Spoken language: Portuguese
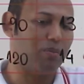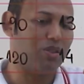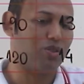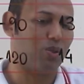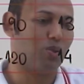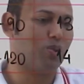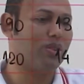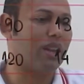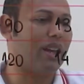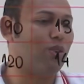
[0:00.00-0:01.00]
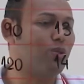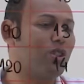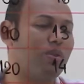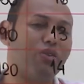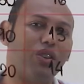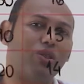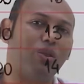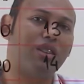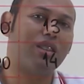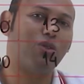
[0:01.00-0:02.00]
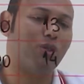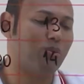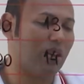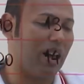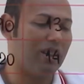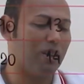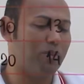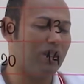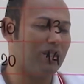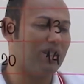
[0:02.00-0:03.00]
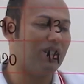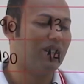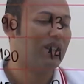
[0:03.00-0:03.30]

absoluta, é a última frequência acumulada bem aqui.